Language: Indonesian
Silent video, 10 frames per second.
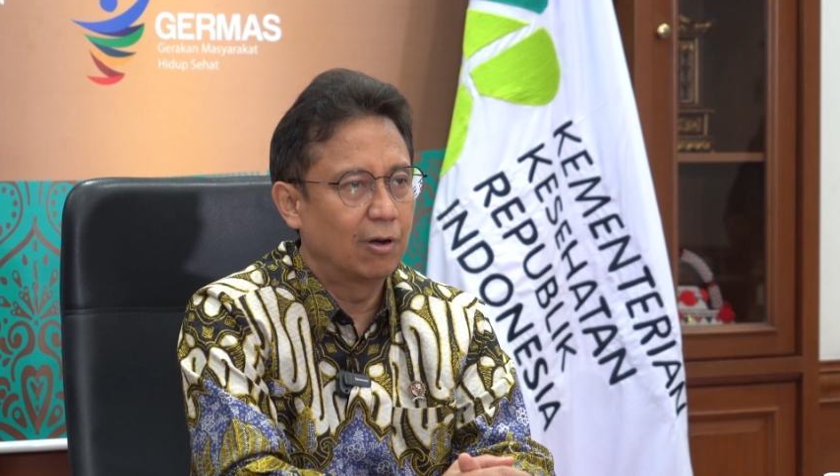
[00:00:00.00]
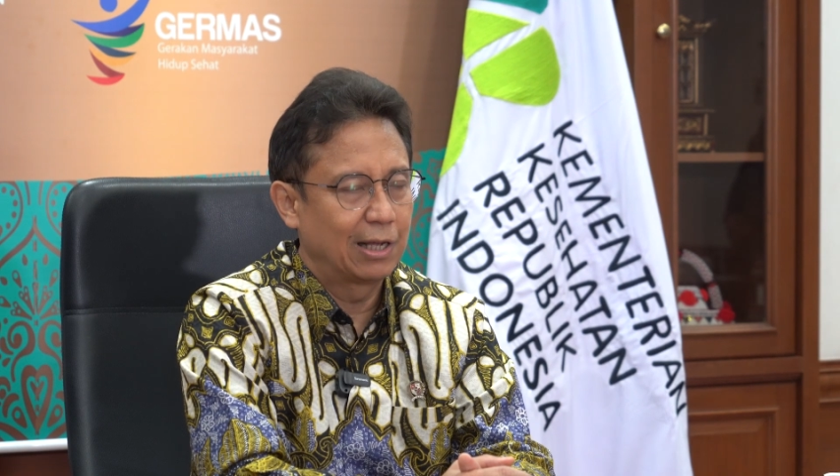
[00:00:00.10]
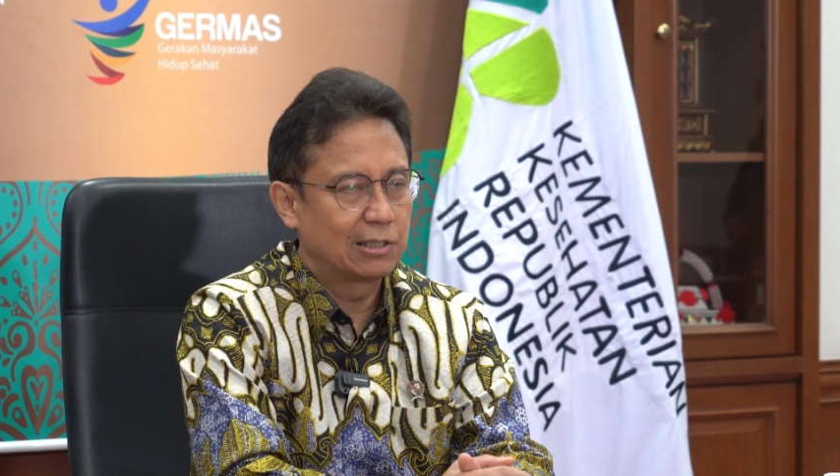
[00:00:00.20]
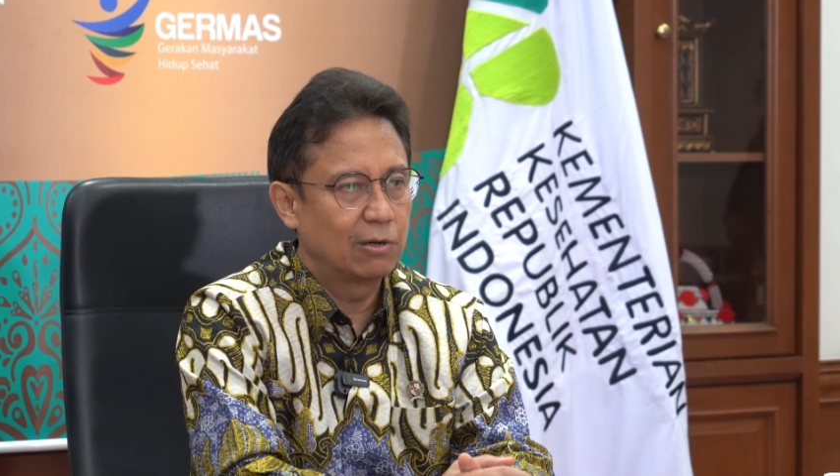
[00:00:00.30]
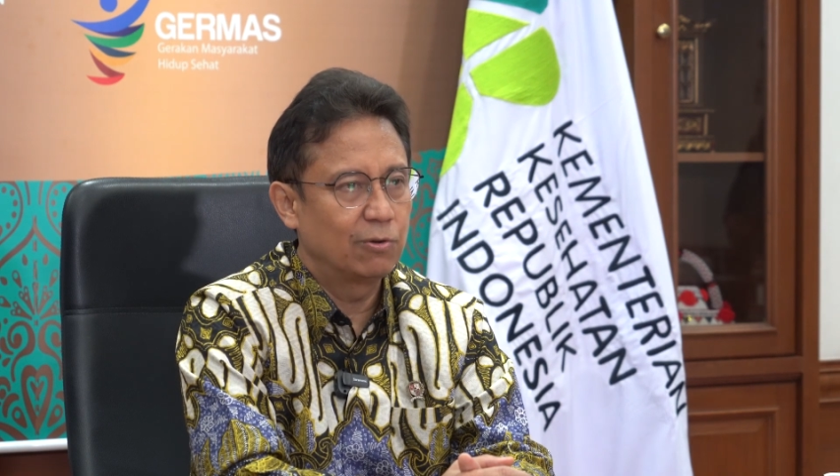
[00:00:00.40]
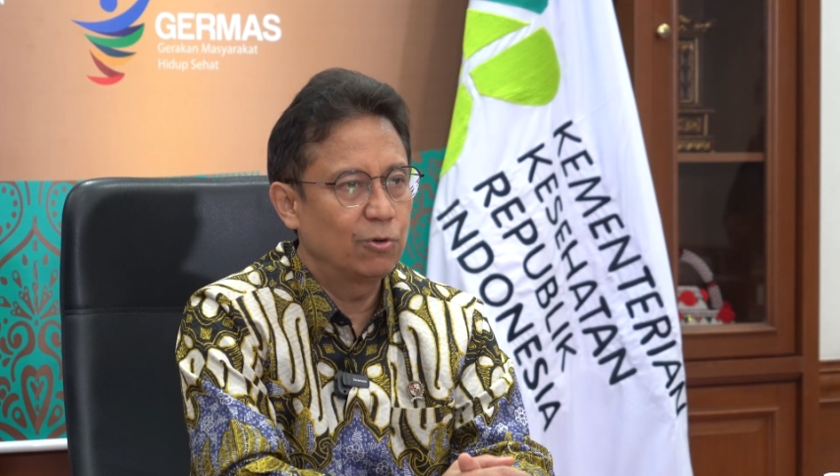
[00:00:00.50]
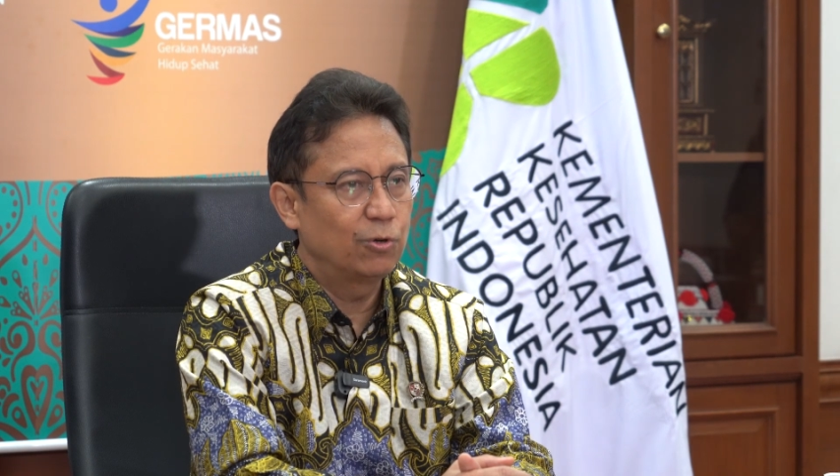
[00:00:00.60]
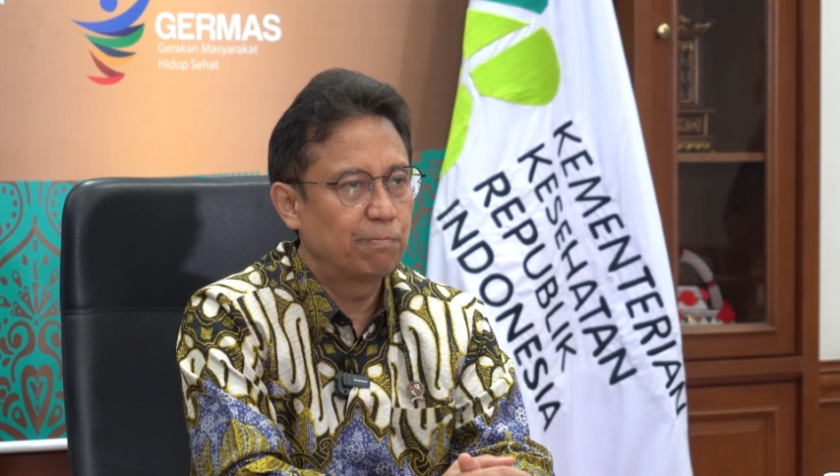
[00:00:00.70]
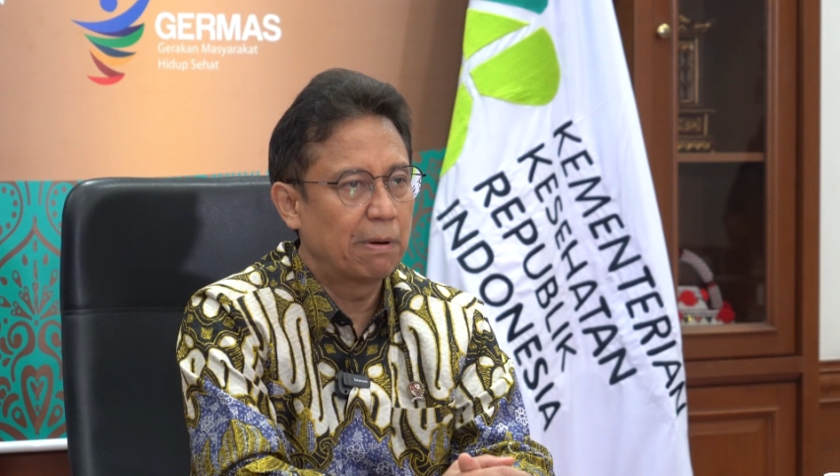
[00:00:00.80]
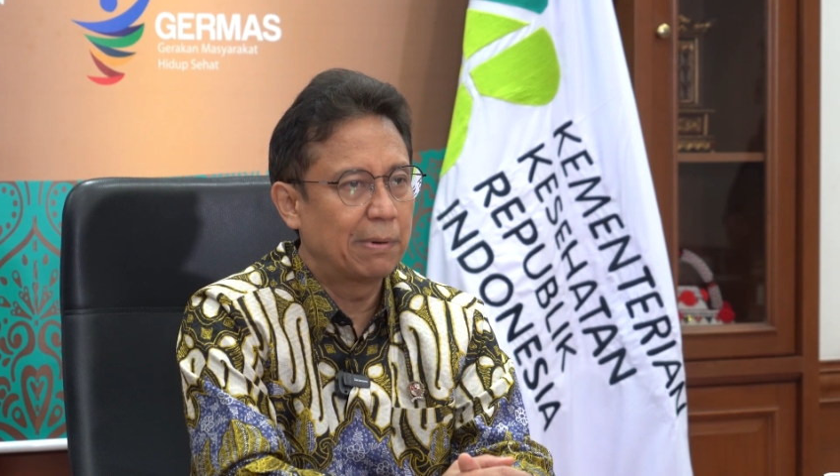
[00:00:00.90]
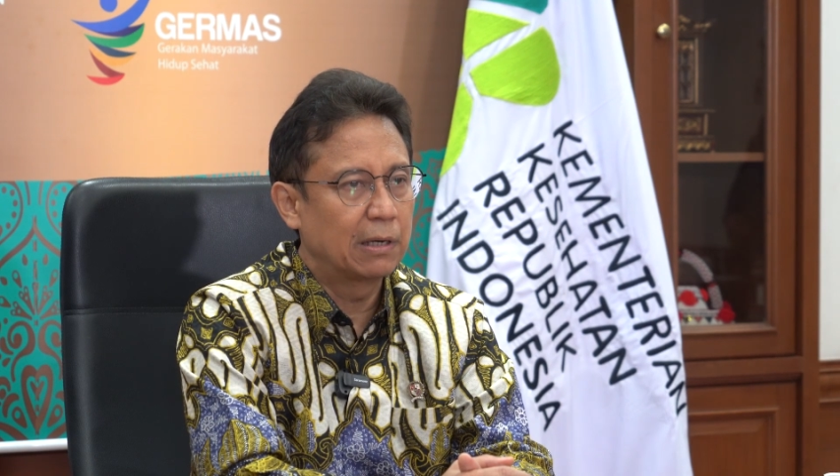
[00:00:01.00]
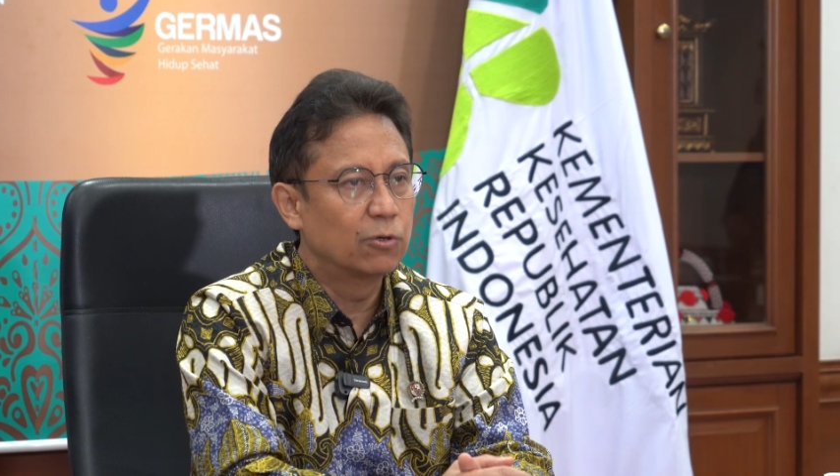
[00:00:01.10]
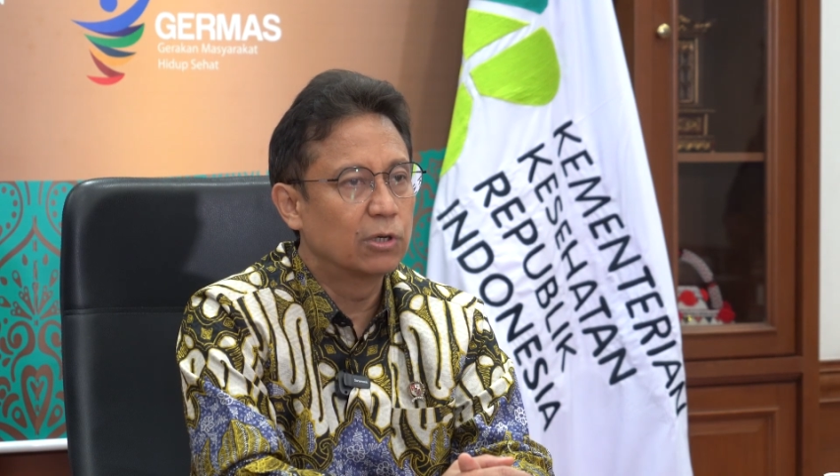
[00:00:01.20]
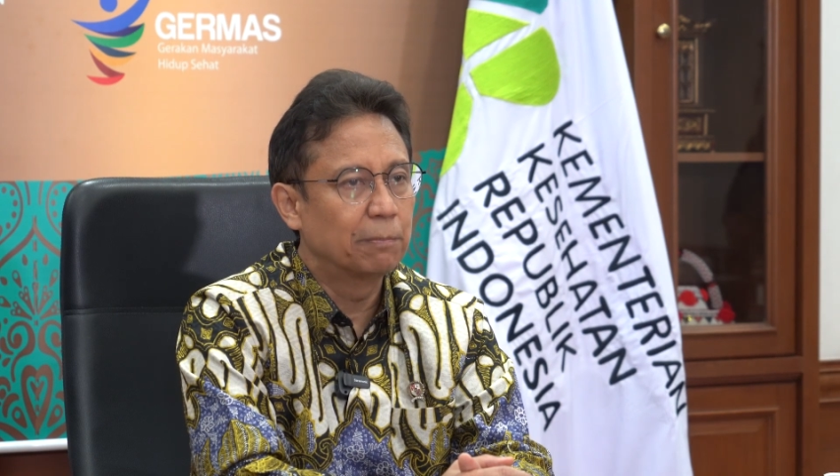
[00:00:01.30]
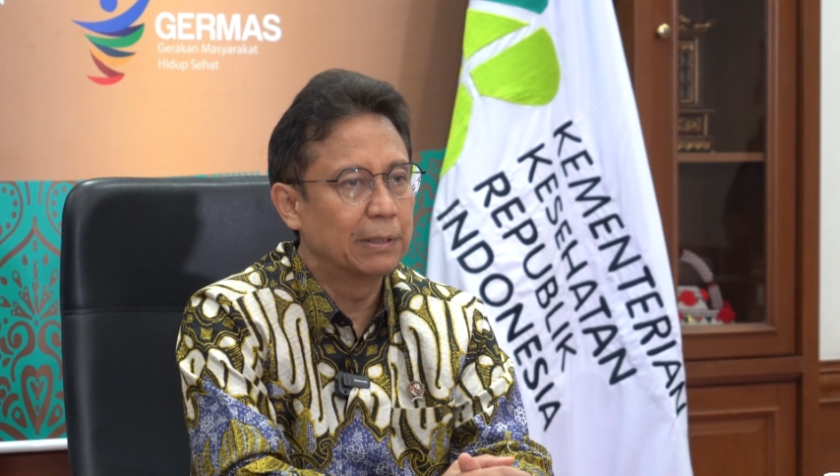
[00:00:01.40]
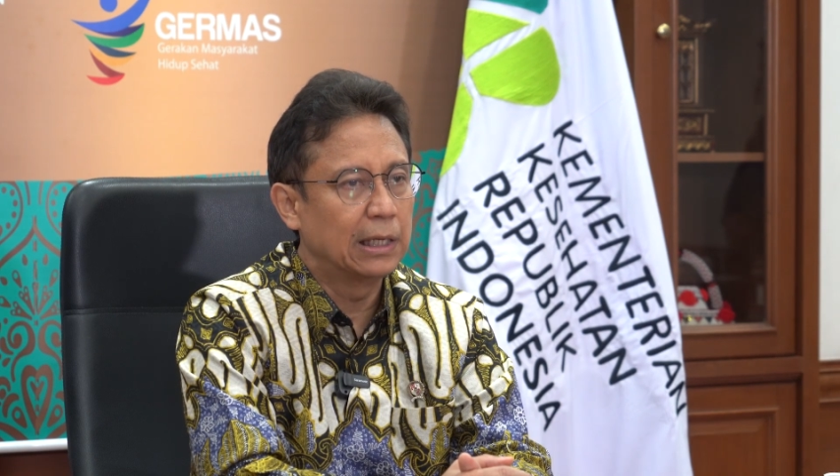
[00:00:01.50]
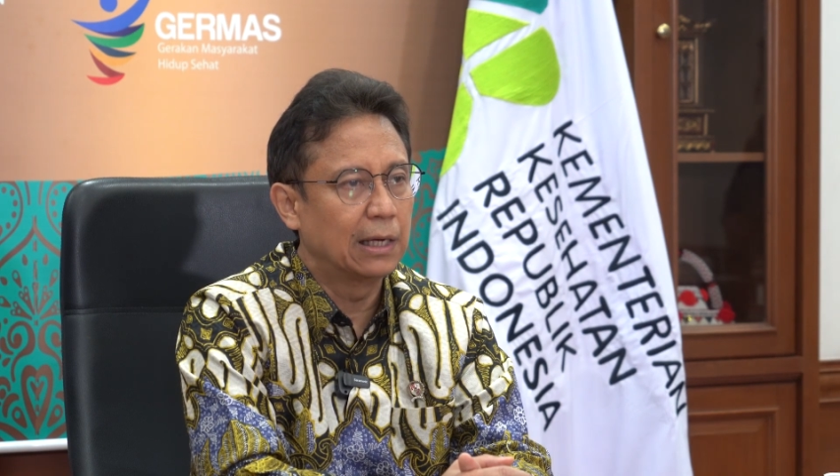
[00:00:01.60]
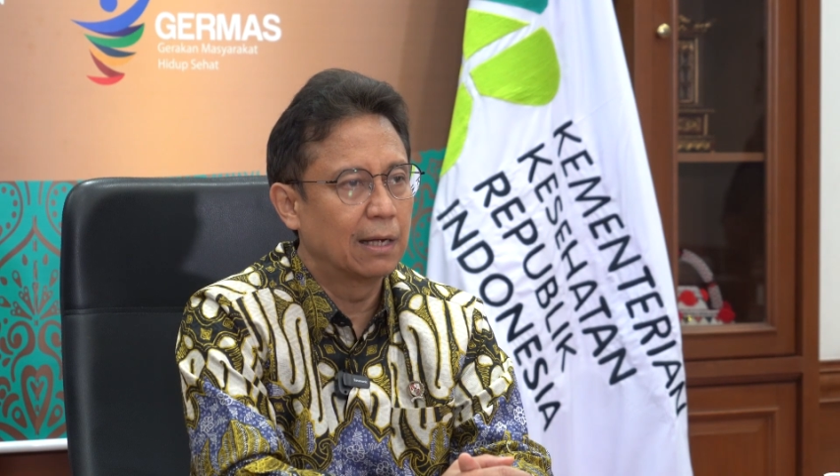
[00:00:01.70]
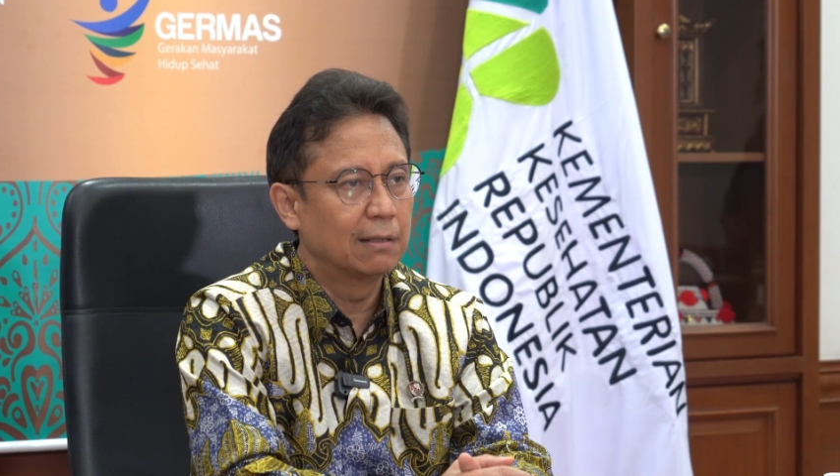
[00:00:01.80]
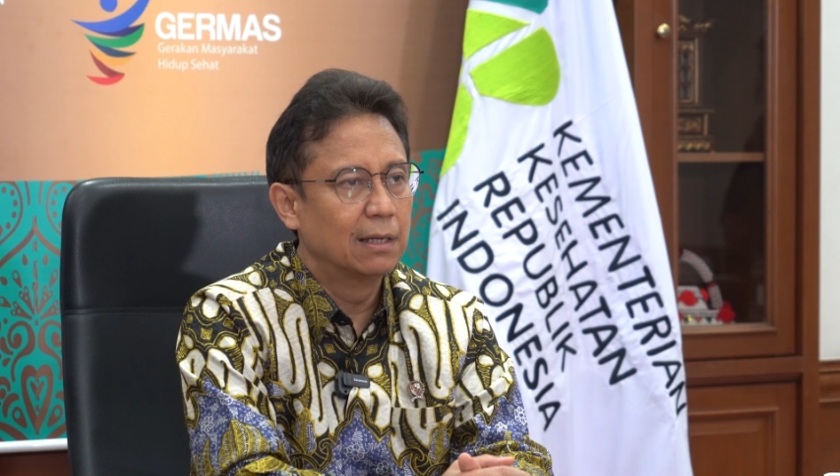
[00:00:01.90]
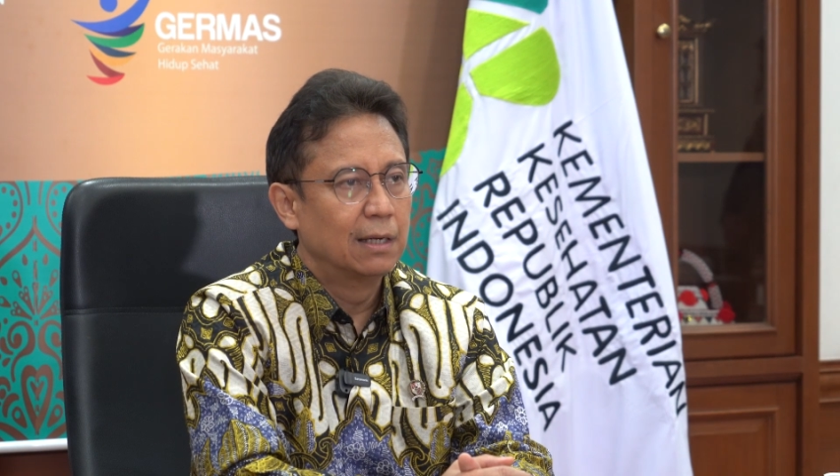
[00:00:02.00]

oleh seluruh pemangku kepentingan,